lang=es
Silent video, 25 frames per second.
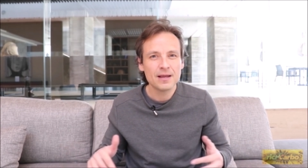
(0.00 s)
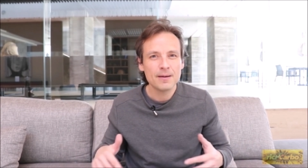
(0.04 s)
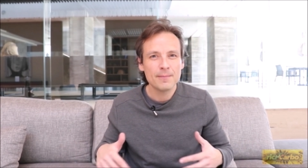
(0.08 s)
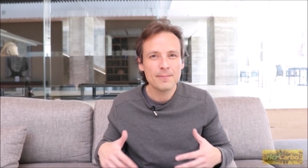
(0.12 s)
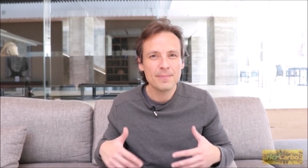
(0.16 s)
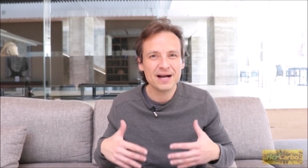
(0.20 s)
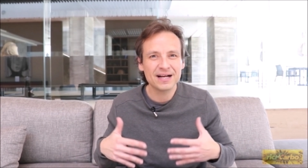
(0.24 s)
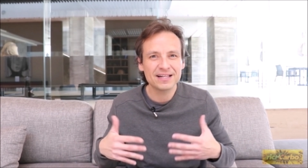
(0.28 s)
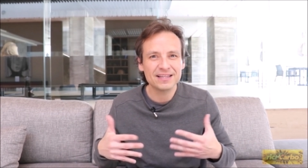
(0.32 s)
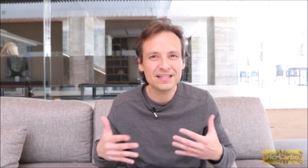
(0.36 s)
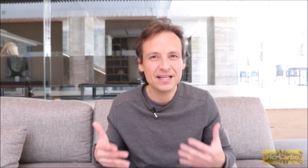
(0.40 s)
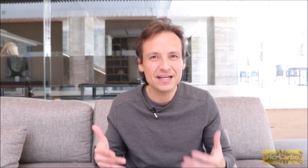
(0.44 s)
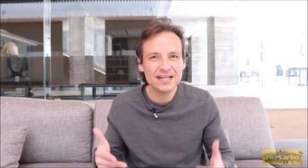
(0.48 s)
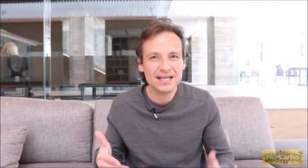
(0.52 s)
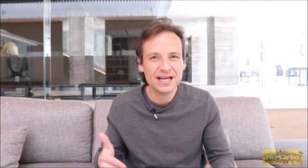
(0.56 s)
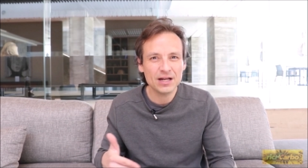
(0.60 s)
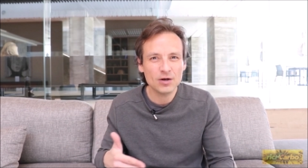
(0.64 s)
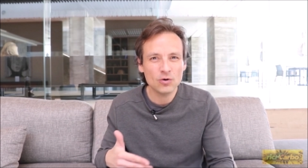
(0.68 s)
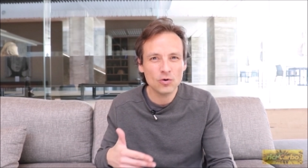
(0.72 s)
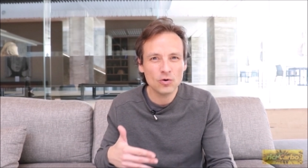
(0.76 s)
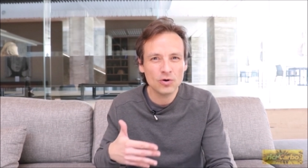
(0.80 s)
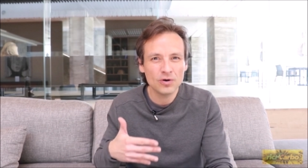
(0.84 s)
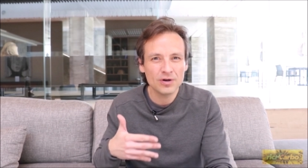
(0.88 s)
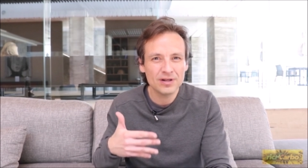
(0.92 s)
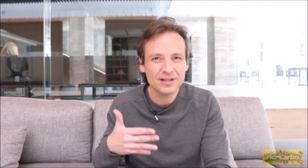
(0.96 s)

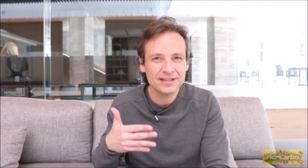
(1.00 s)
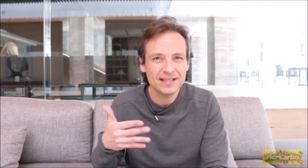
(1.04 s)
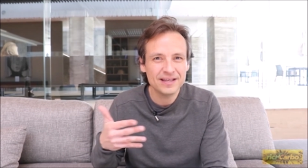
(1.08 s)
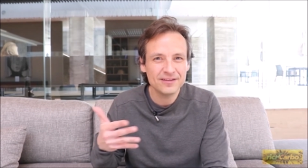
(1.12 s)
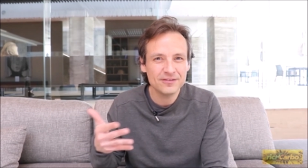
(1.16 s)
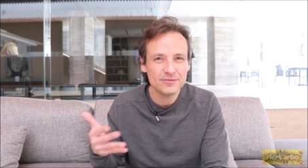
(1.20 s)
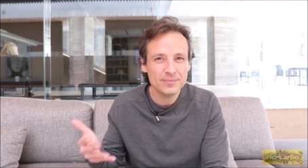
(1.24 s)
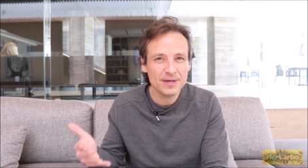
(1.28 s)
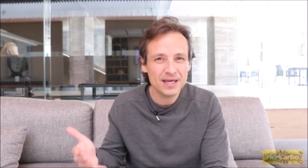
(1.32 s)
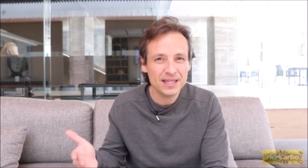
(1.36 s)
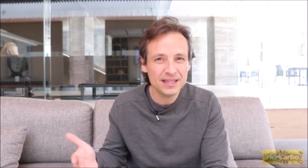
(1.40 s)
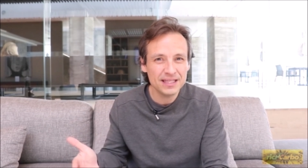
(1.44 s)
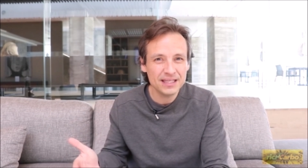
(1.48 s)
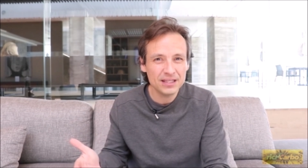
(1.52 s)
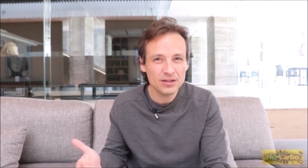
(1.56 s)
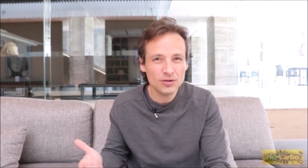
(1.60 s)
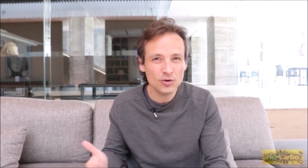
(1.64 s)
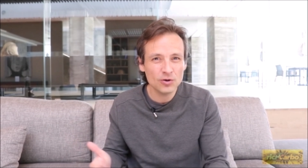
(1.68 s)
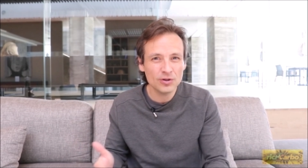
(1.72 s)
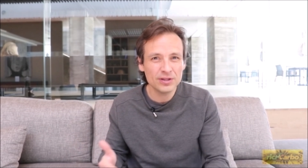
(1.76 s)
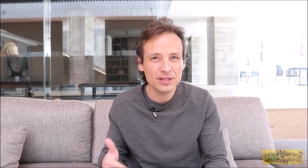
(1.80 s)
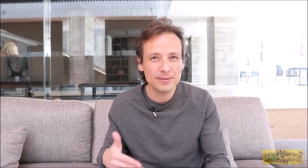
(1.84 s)
bacteriano desmedido,